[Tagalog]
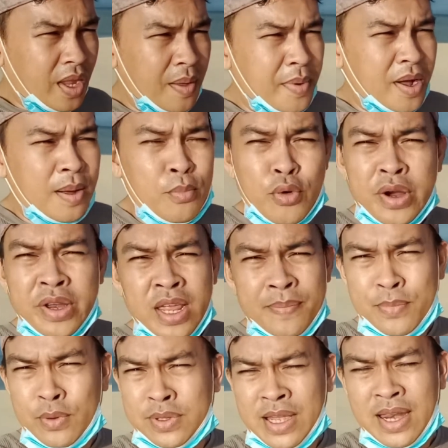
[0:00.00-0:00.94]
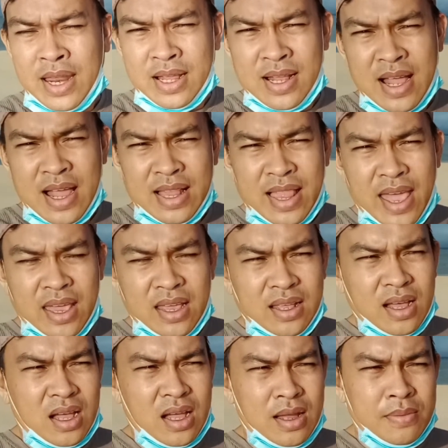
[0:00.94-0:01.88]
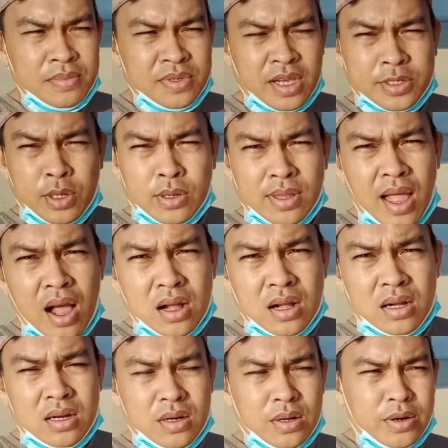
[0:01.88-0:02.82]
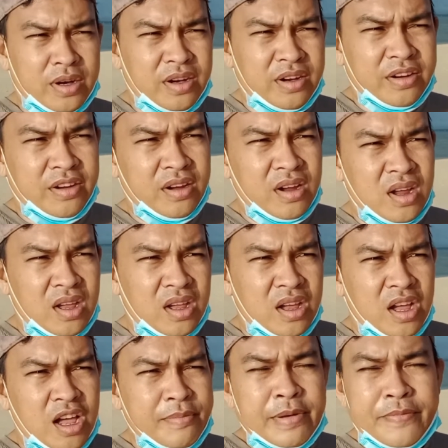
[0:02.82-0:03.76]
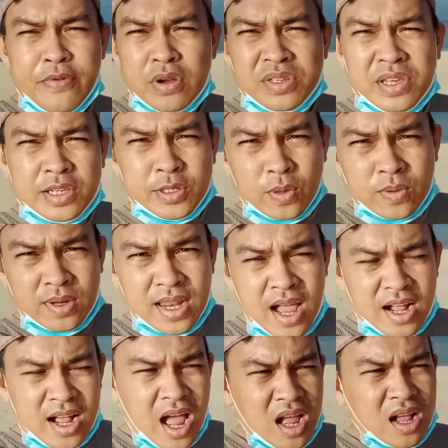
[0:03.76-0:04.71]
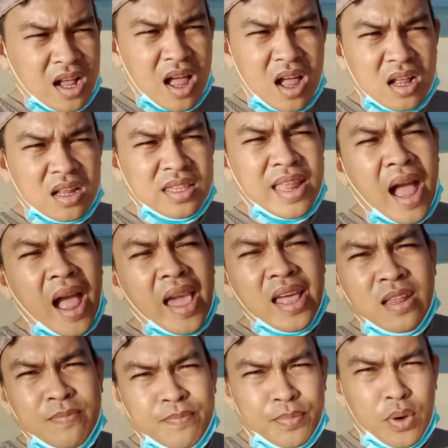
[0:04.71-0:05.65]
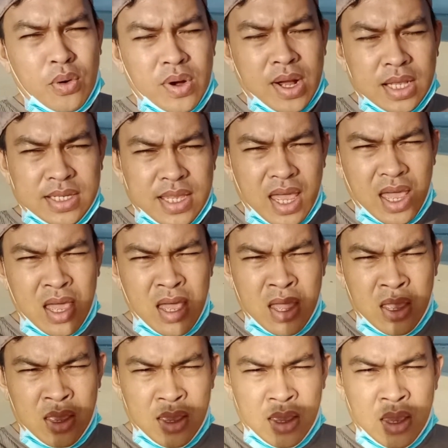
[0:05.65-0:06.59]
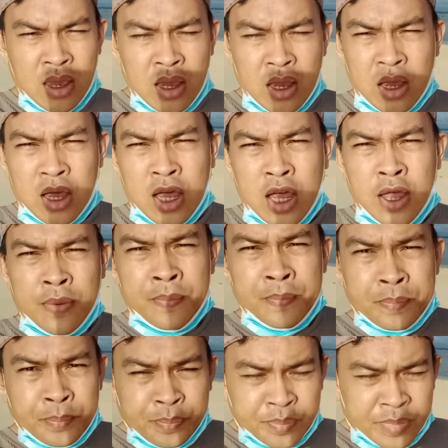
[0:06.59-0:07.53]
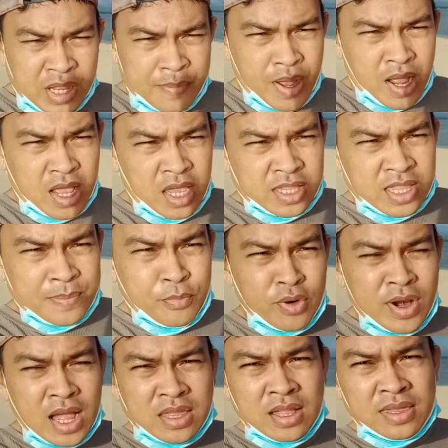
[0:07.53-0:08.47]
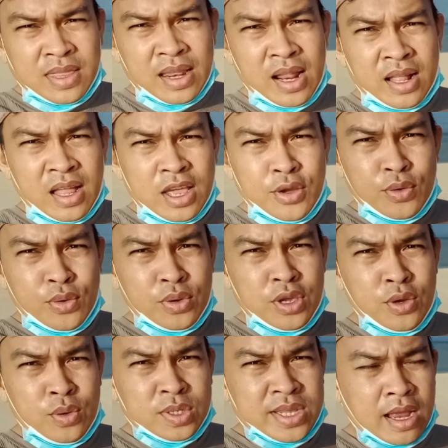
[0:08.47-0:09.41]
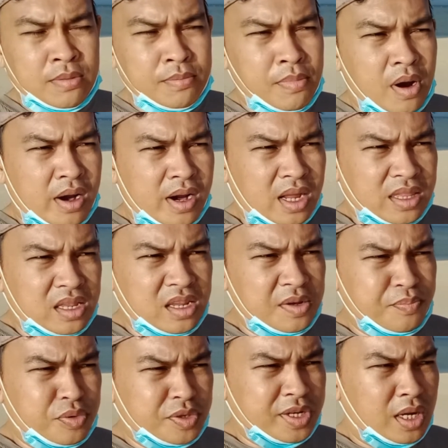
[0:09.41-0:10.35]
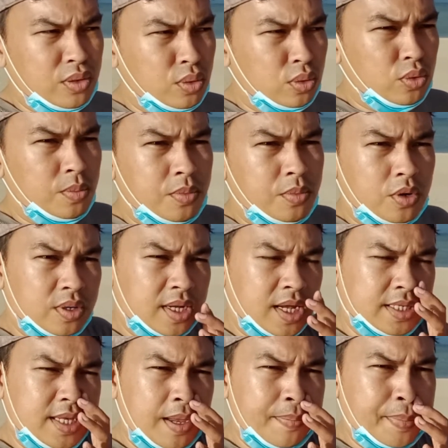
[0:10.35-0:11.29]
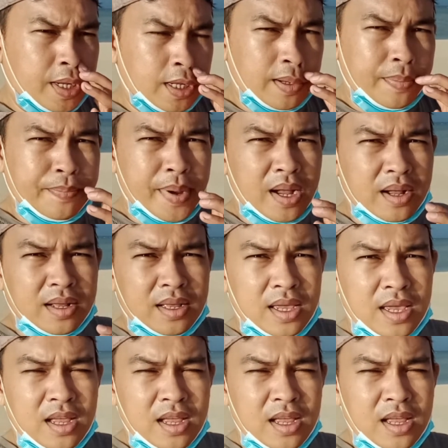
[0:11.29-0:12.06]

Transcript: mga morning po talaga like um, 6 o'clock or uh, before 6 o'clock hanggang 9 po kasi um, makikita po natin talaga yung yung sandbar at hindi po siya lulubog kasi pag pag,